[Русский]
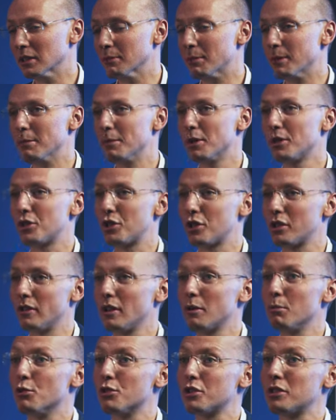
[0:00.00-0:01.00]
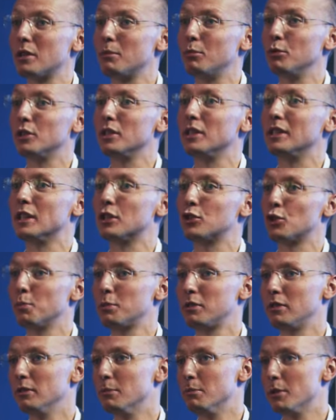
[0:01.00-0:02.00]
Например, человек может работать на
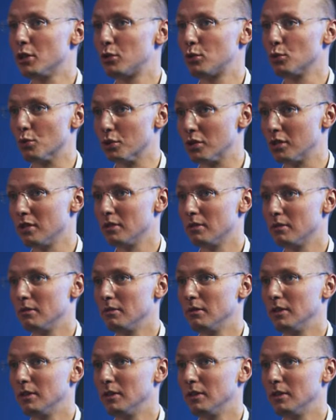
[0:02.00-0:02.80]
собственном ресурсе.